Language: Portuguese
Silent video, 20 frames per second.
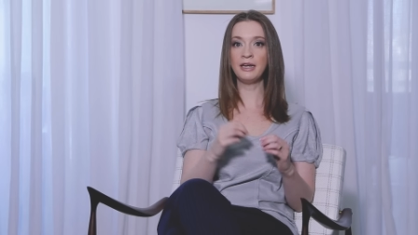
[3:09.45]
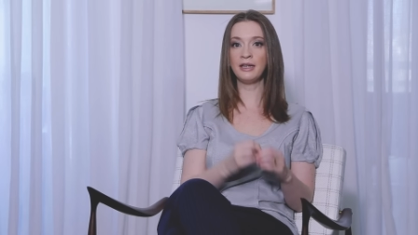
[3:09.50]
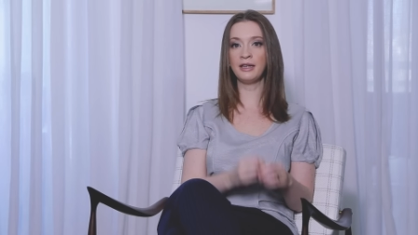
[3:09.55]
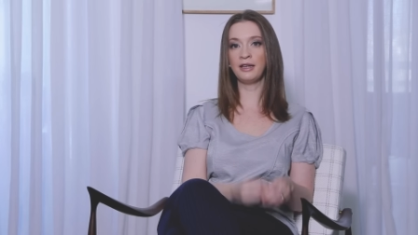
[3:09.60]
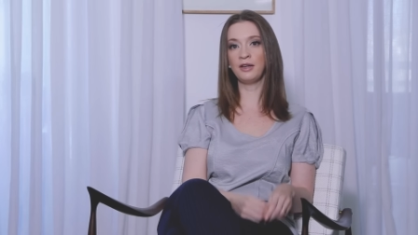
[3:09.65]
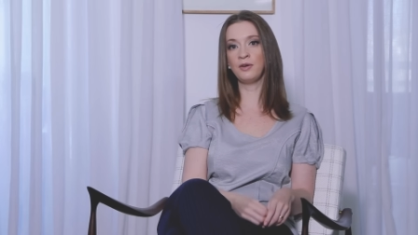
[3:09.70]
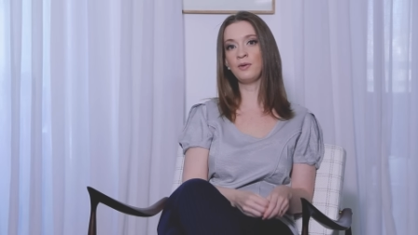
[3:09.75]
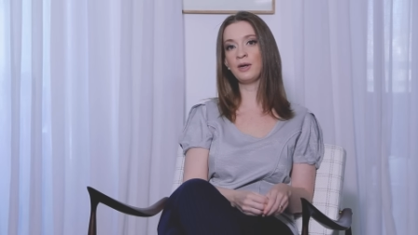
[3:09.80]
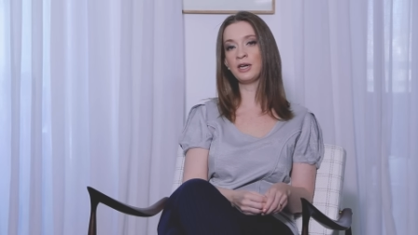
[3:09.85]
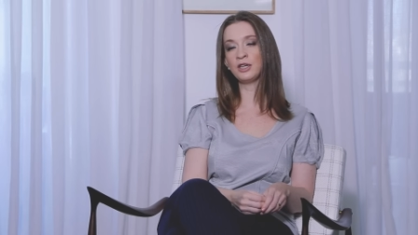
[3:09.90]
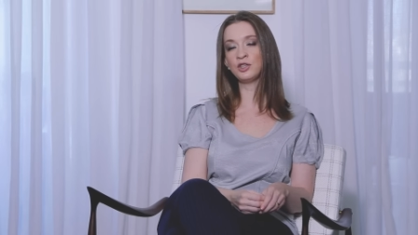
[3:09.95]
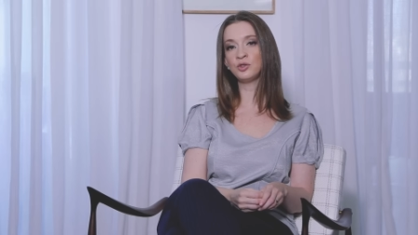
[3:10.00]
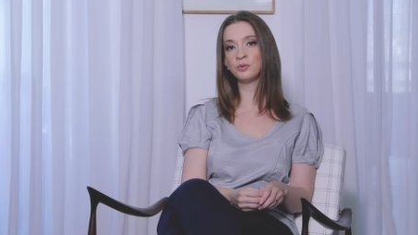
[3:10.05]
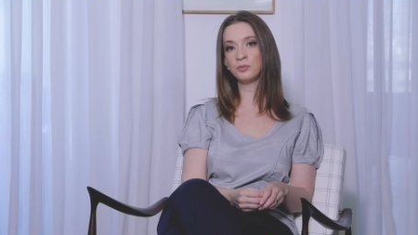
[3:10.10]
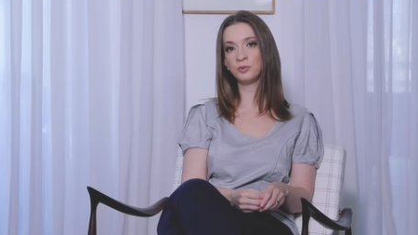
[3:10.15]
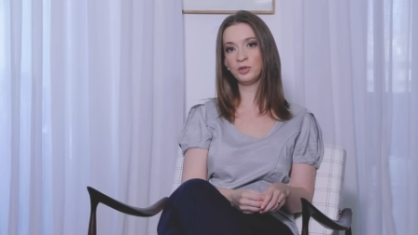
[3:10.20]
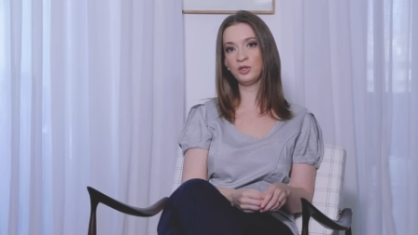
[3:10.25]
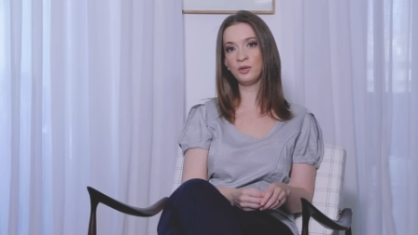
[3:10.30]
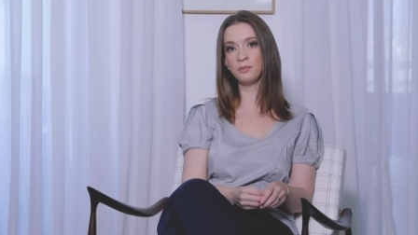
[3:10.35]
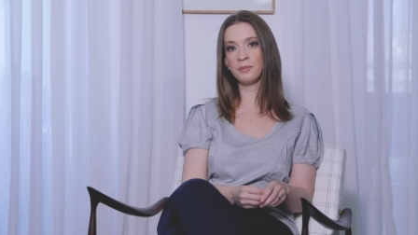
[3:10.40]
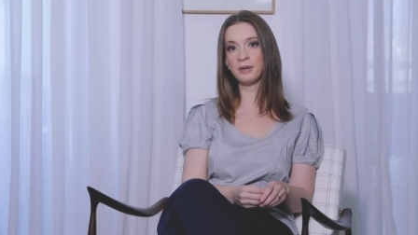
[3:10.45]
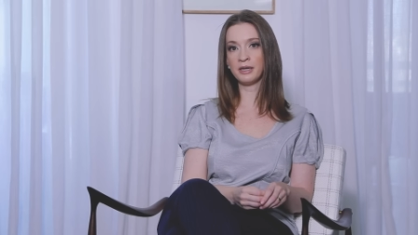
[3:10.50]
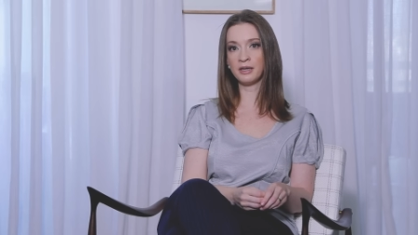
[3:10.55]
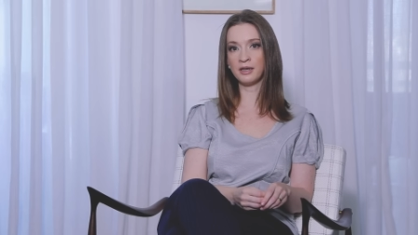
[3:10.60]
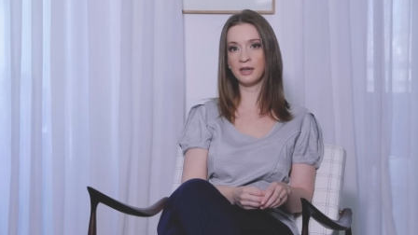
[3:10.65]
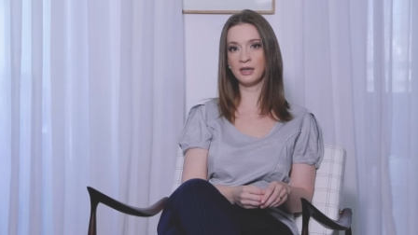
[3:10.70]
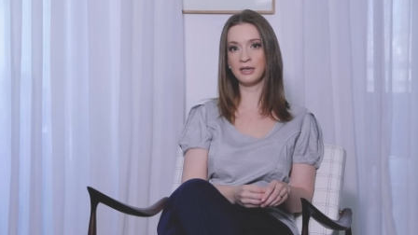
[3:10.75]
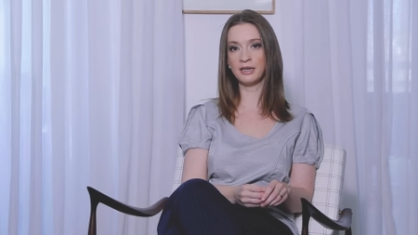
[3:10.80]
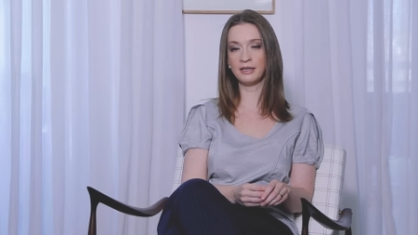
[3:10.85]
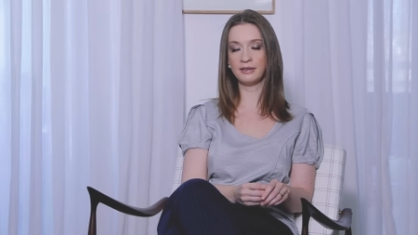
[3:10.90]
que eu acho muito
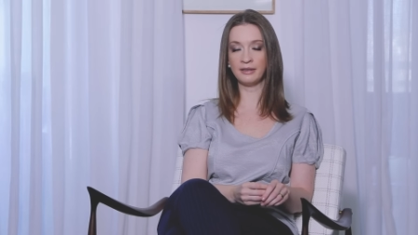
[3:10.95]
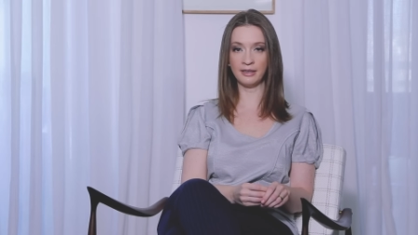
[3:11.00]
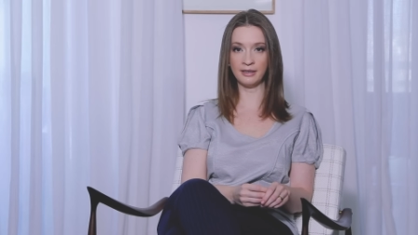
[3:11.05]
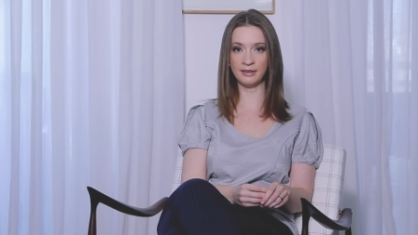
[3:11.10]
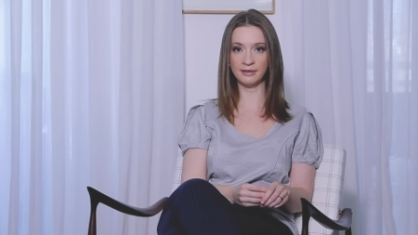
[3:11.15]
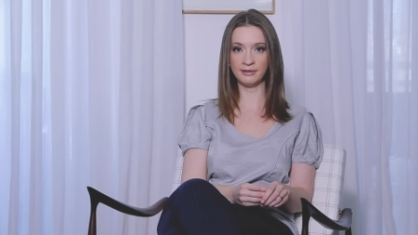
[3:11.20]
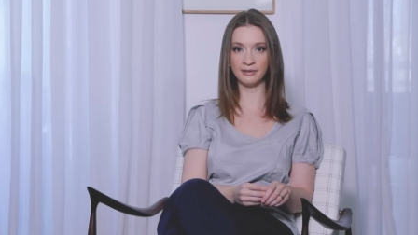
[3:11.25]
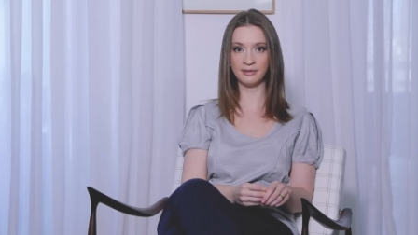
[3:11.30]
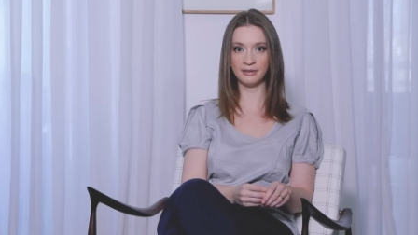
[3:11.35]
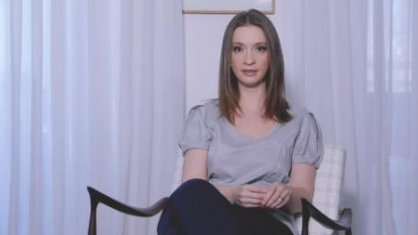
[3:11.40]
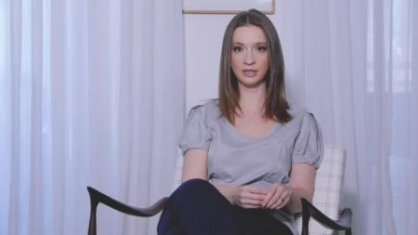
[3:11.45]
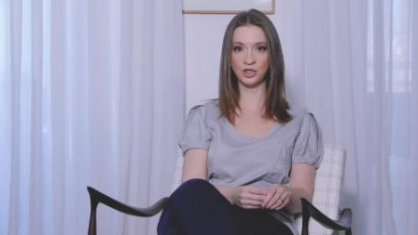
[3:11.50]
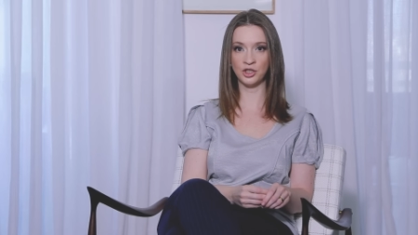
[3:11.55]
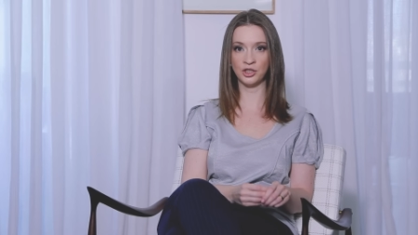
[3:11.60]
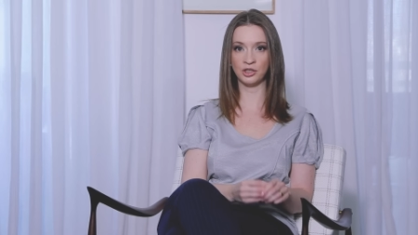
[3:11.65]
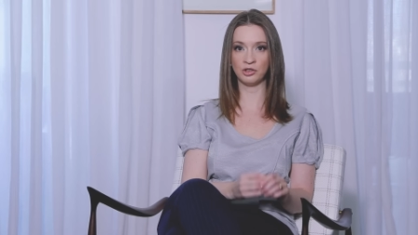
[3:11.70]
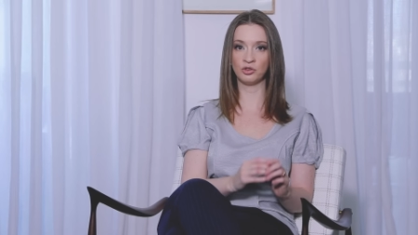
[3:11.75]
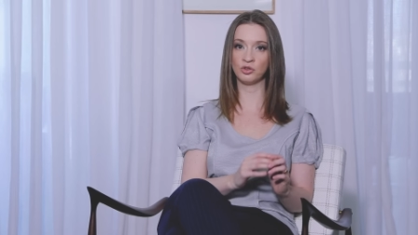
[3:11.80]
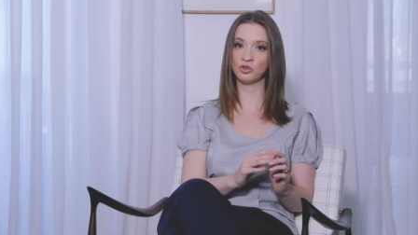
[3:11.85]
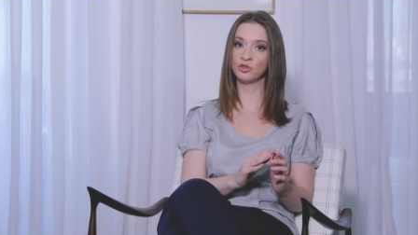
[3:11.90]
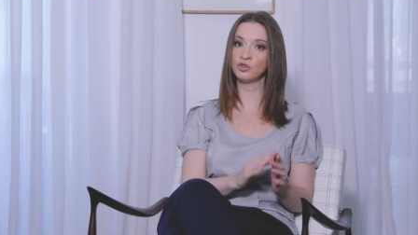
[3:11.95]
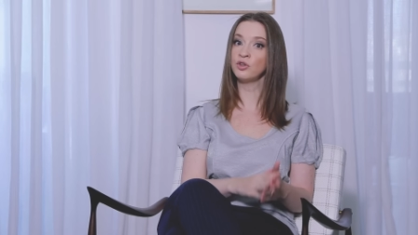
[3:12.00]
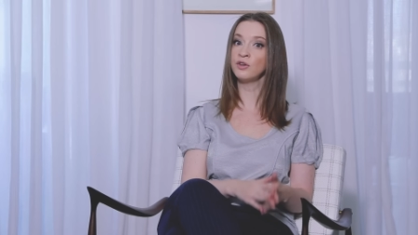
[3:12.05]
bacana ter esses registros.